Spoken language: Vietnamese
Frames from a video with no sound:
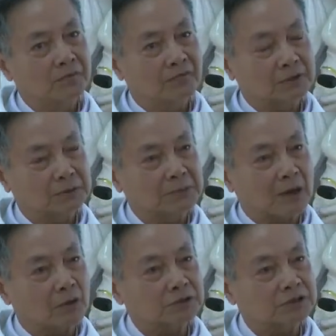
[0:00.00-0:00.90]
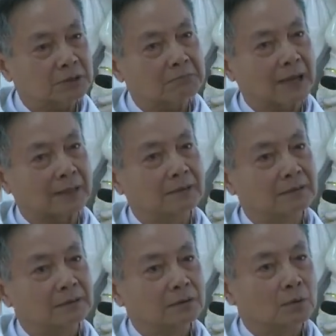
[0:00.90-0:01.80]
và chúng ta có sức mạnh
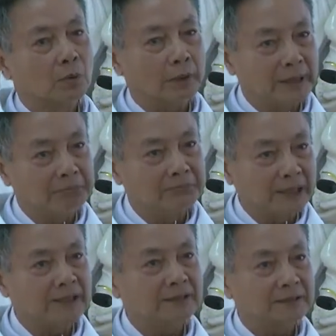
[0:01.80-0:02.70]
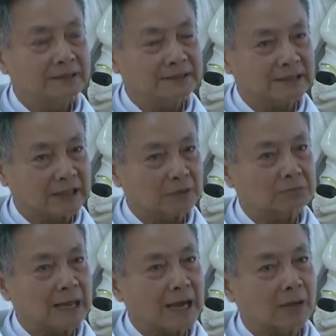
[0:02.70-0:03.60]
của niềm tin thì chắc chắn
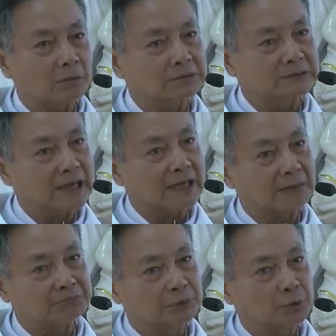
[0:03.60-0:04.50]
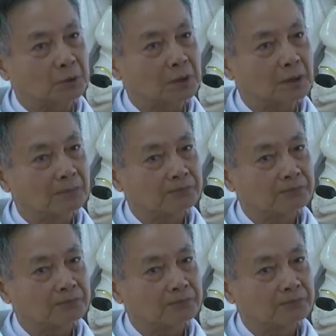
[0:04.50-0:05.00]
chúng ta cũng sẽ gặp Chúa.